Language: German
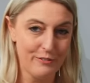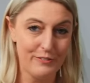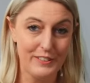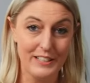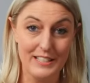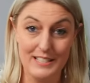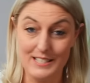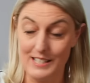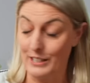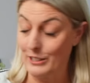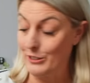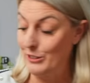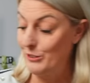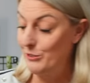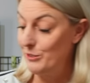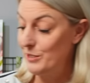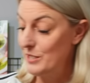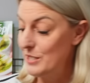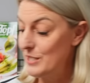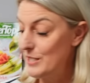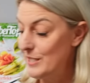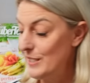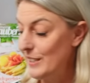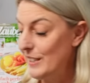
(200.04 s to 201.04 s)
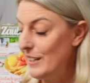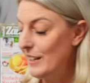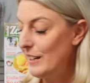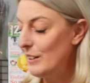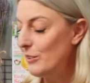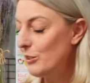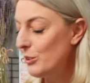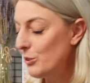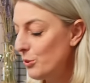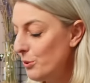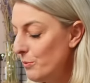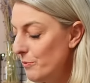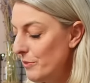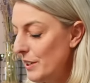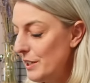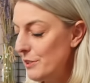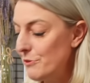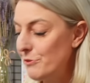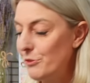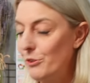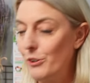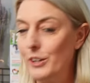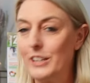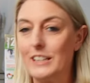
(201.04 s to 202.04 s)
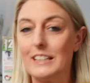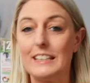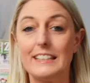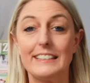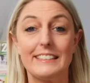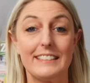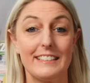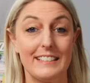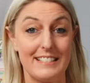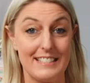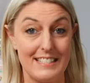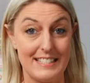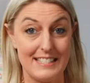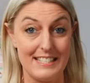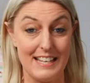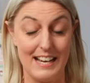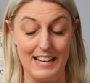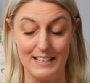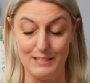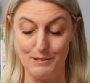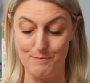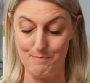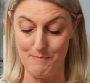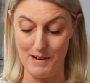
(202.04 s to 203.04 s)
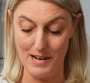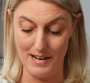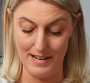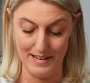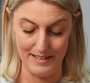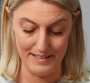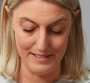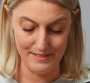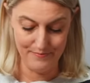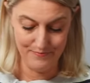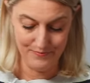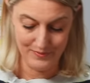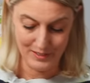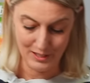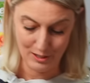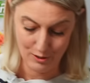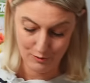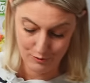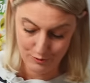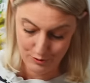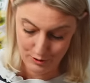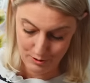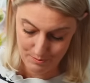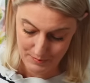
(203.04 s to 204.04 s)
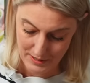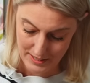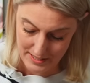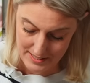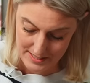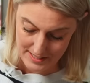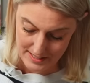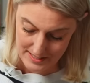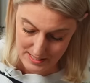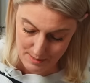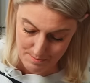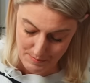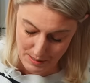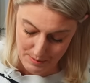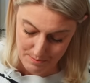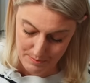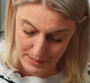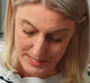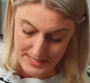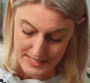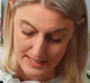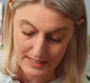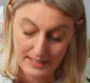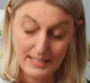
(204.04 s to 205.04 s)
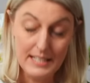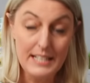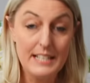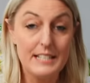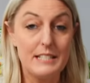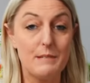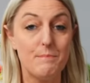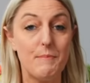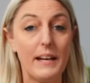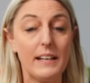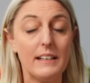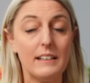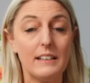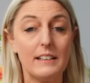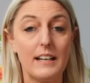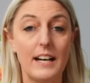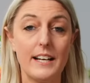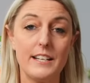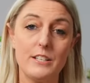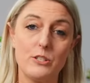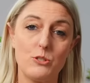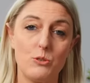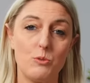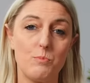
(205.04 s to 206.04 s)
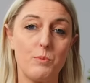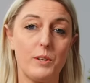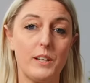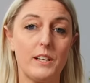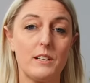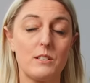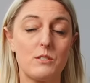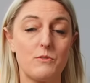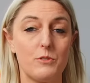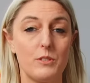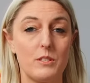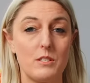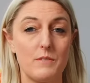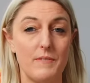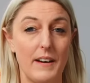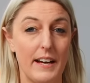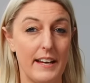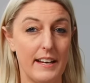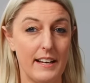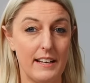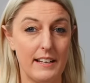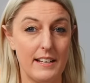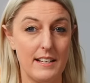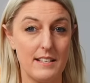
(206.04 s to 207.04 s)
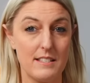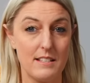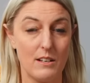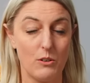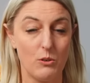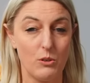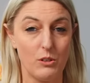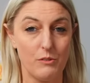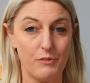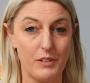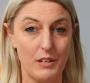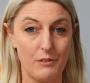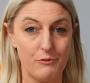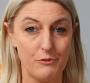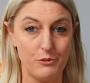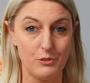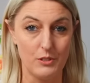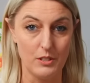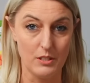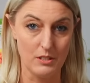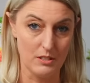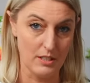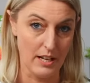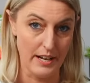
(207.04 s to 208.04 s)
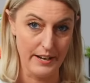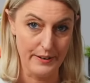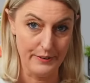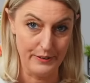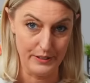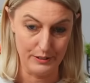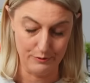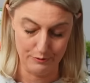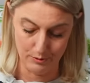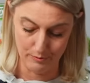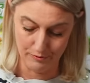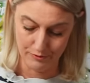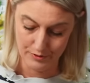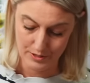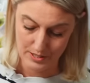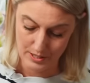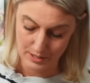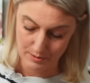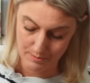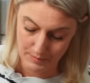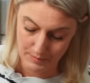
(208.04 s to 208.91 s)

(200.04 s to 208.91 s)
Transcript: wie gesagt, günstiger und umweltfreundlicher ist es ja allemal. Ich fülle mir das jetzt hier mal einen Becher. Die Menge reicht übrigens für zwei Gläser ungefähr für 350